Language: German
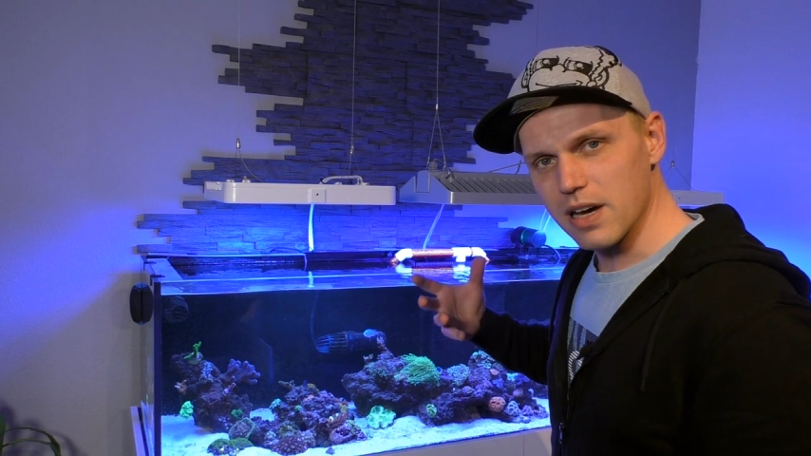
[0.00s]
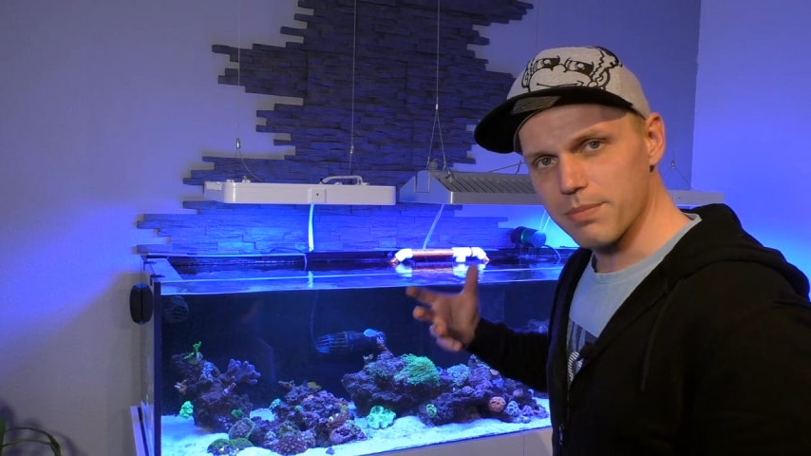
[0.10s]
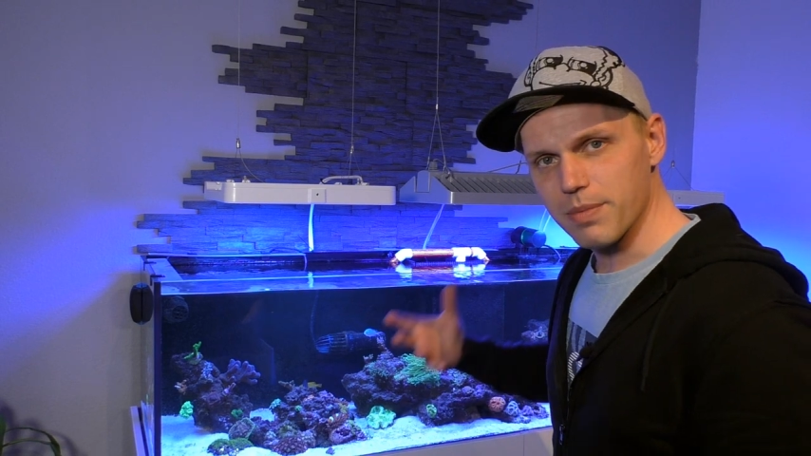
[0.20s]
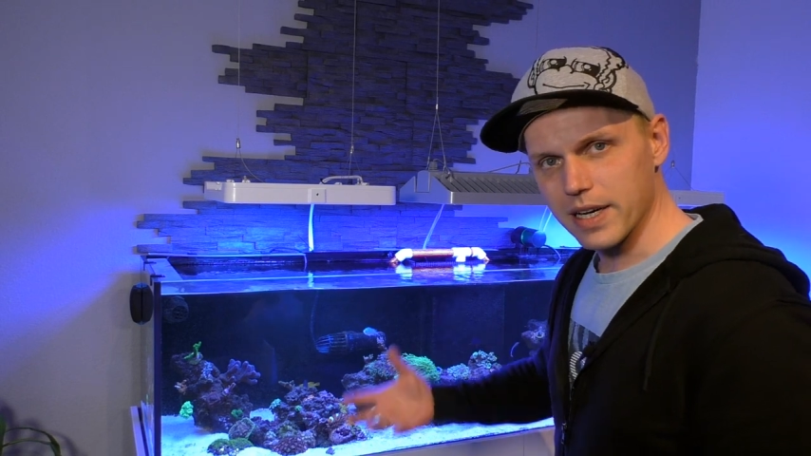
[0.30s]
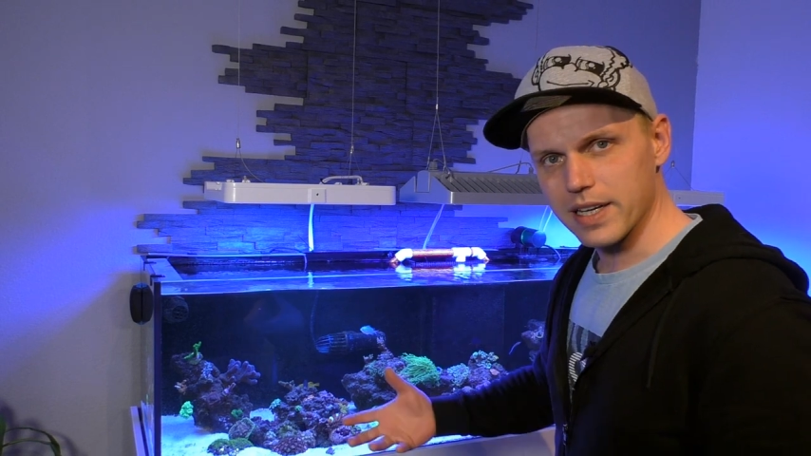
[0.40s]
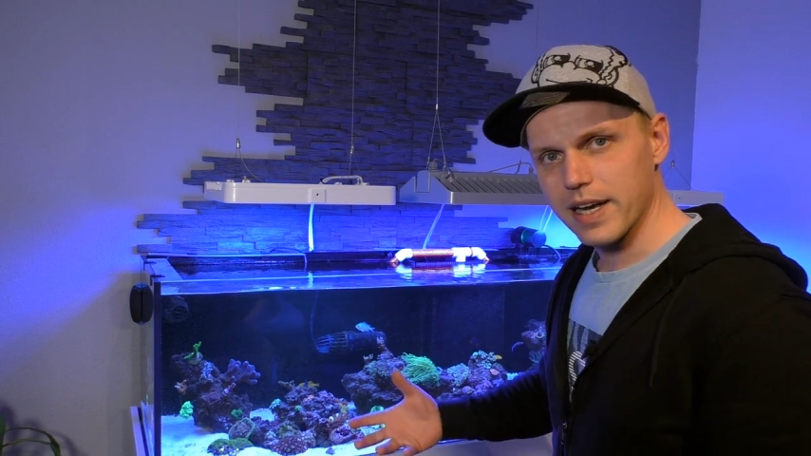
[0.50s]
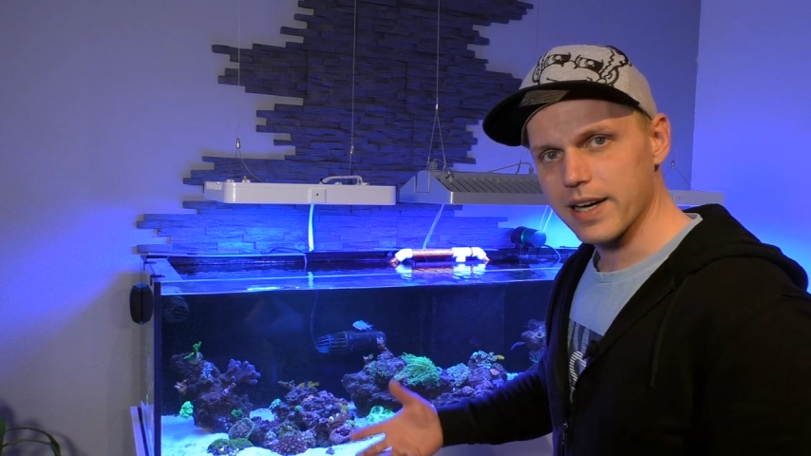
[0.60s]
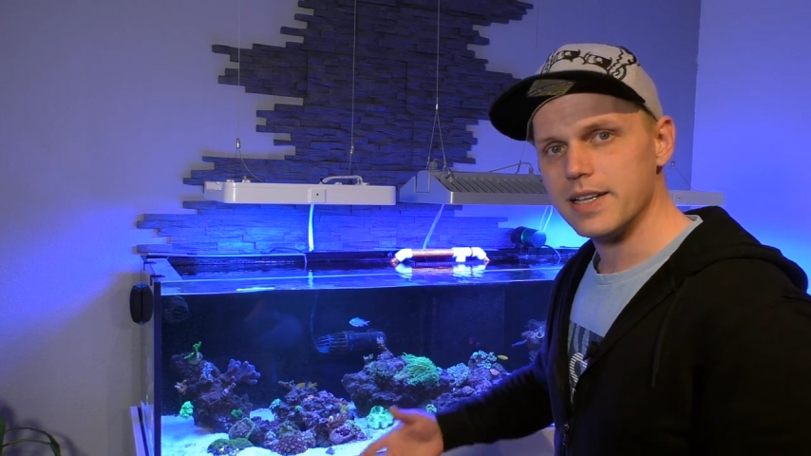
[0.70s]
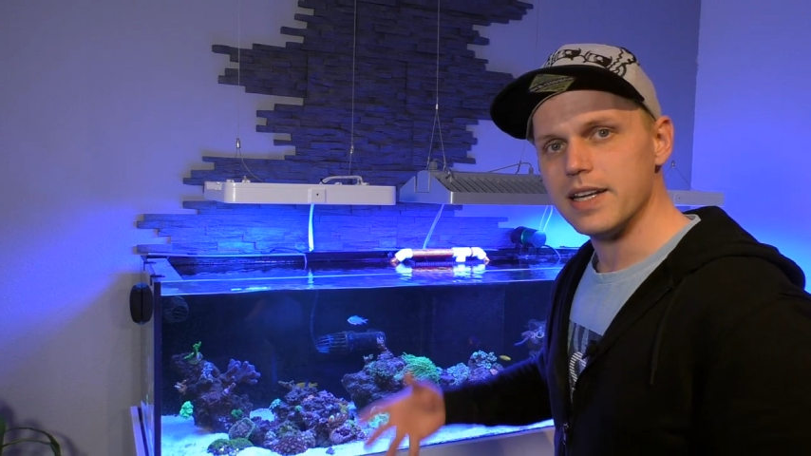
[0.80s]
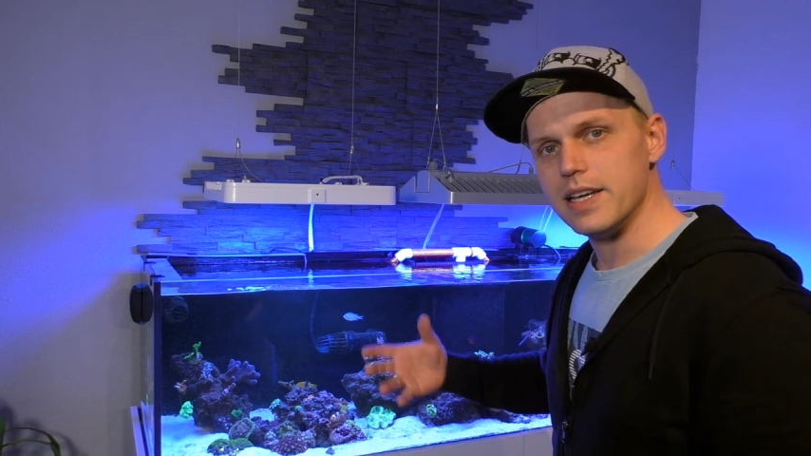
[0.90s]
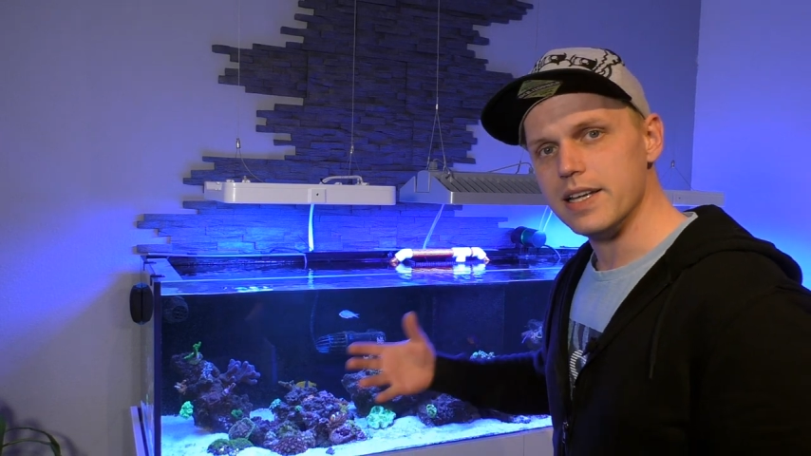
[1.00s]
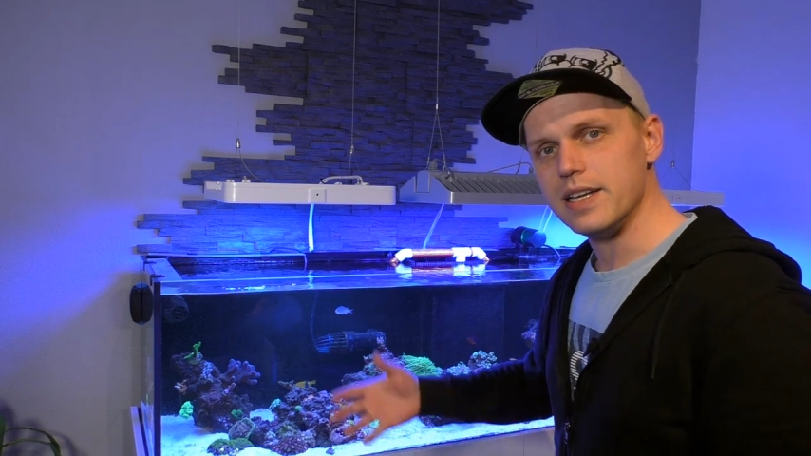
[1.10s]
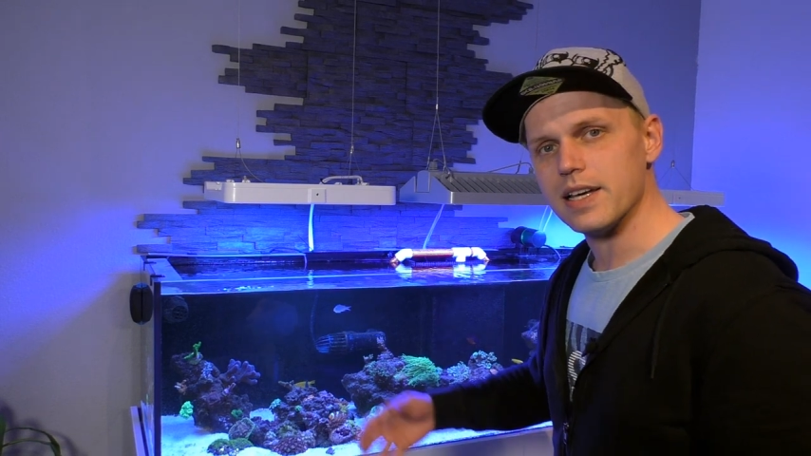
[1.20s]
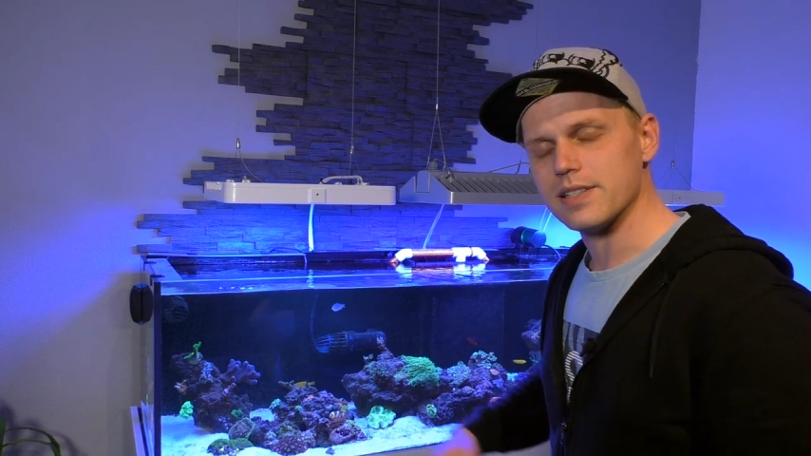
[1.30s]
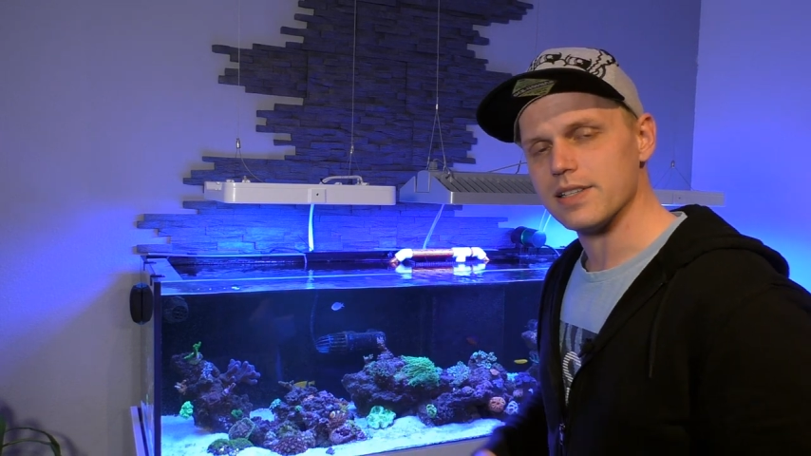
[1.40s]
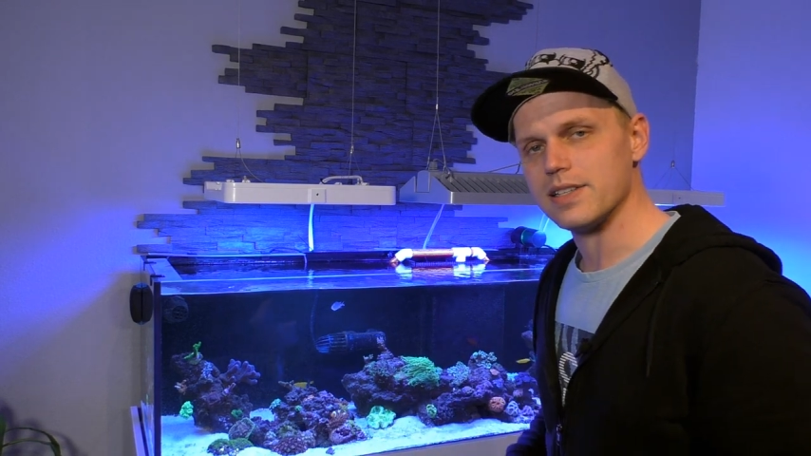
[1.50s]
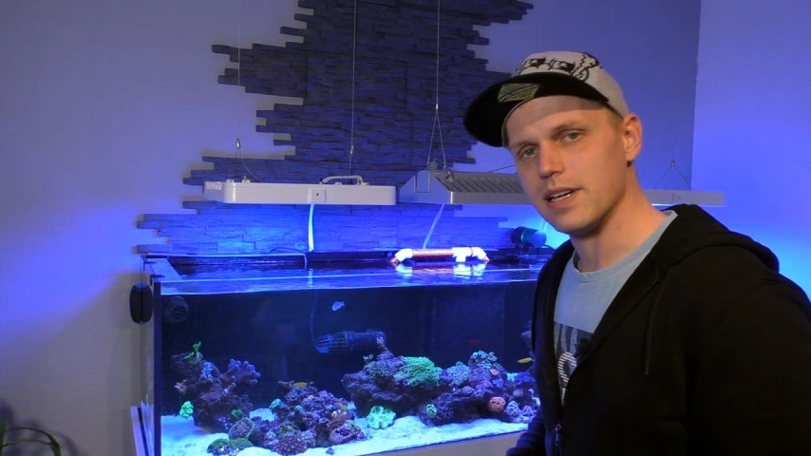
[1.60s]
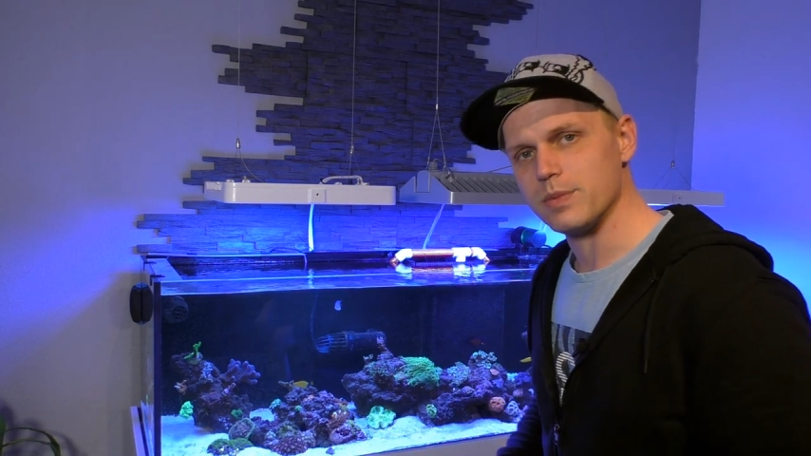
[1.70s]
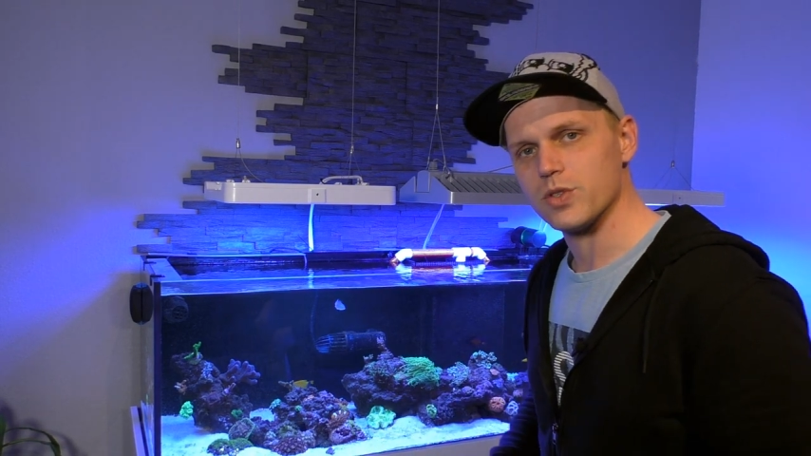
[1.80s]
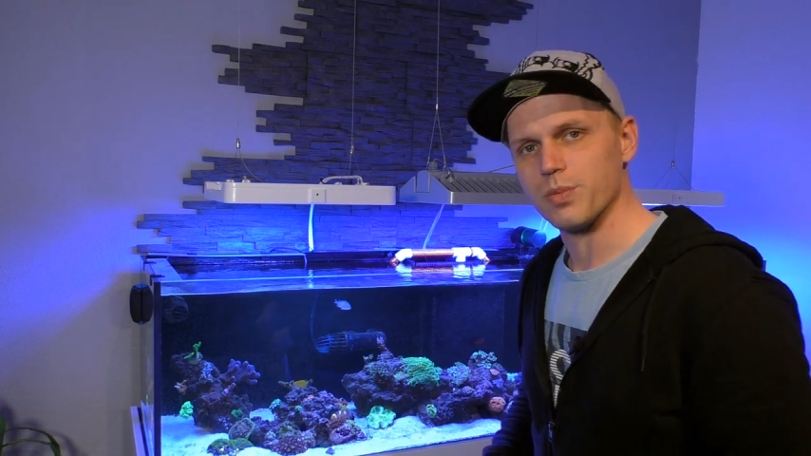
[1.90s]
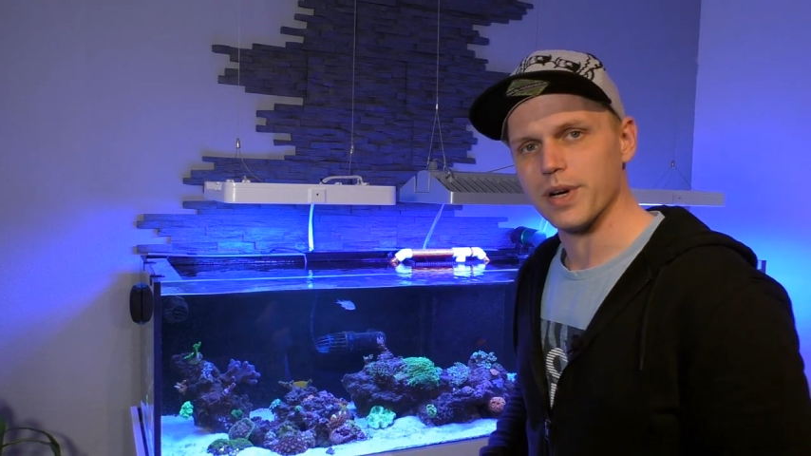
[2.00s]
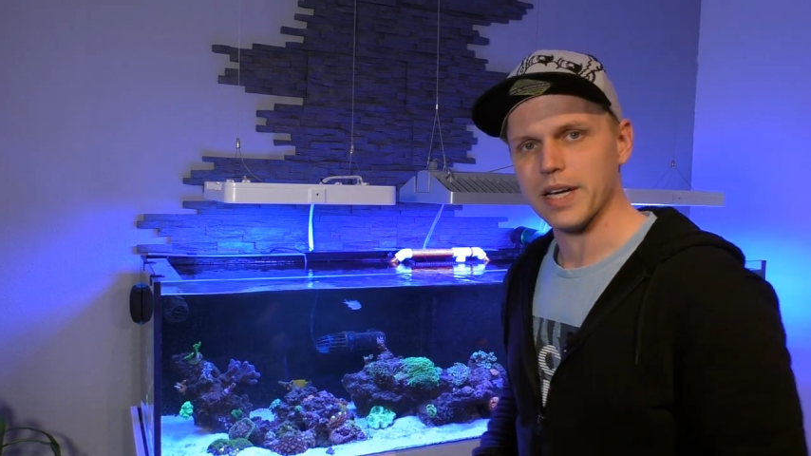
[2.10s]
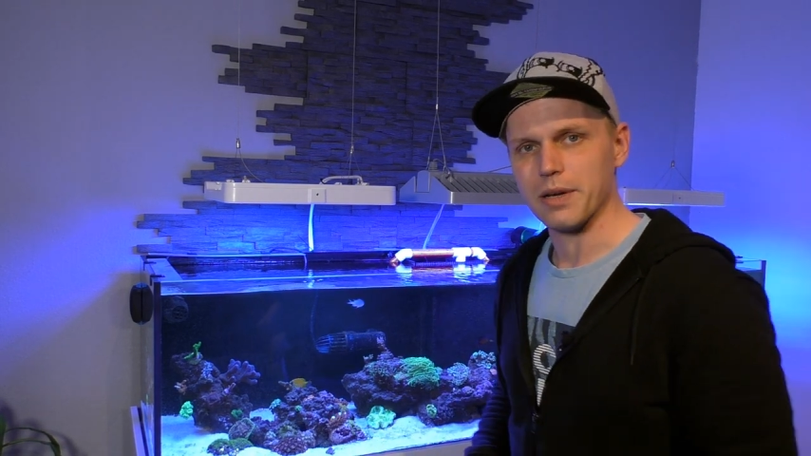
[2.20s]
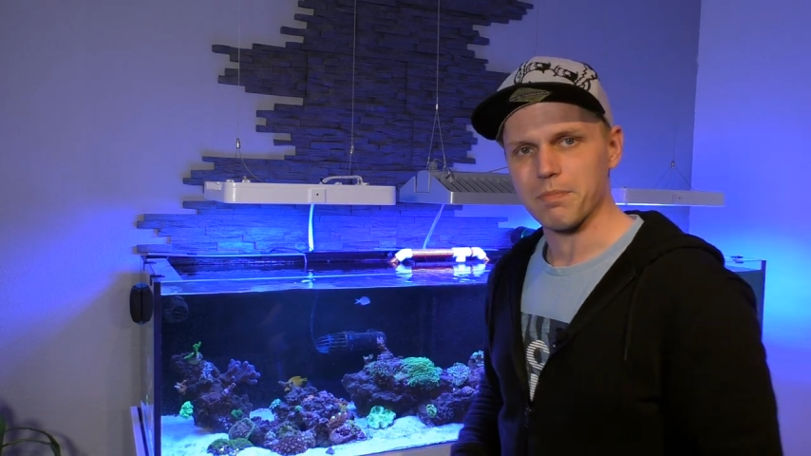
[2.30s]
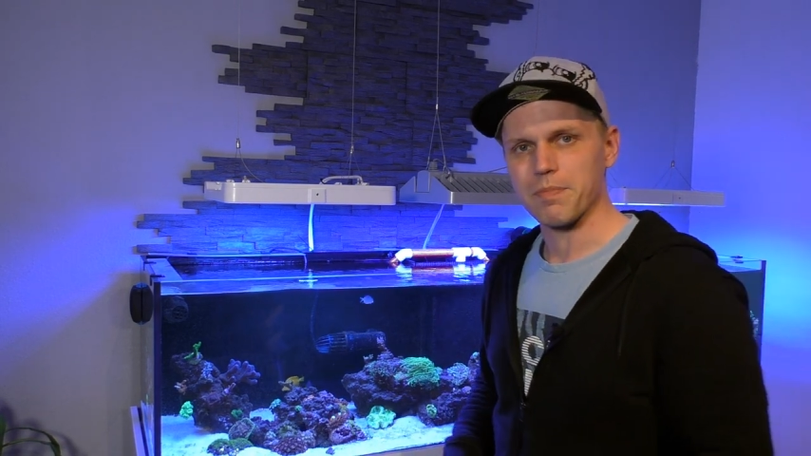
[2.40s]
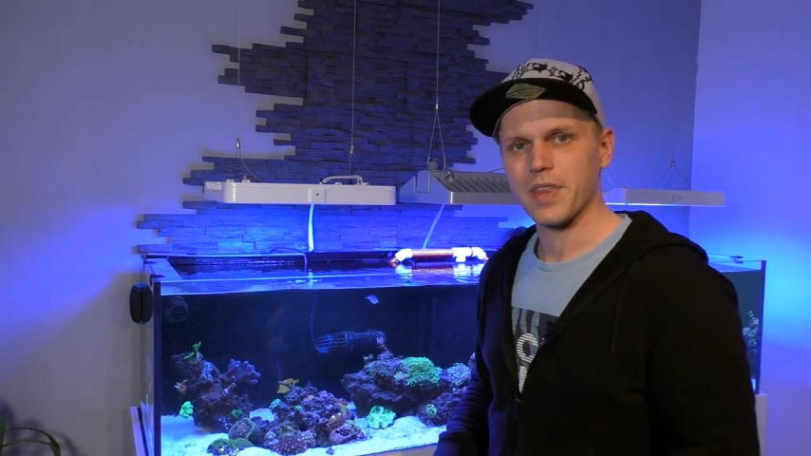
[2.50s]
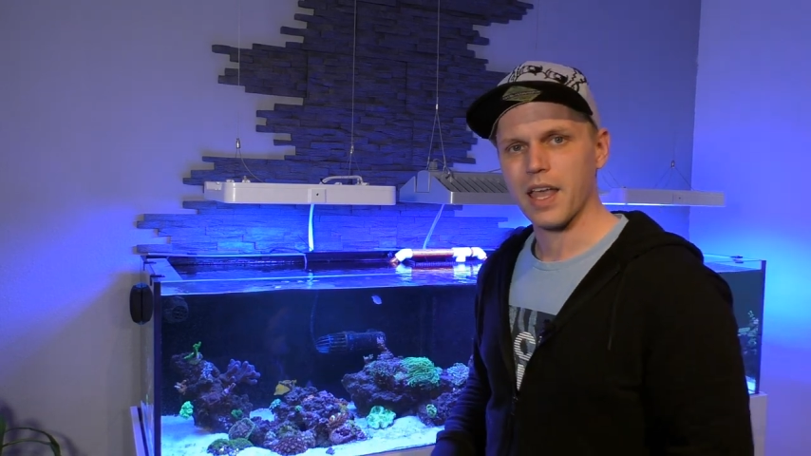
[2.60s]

wieder Bakterien in das System zu bringen.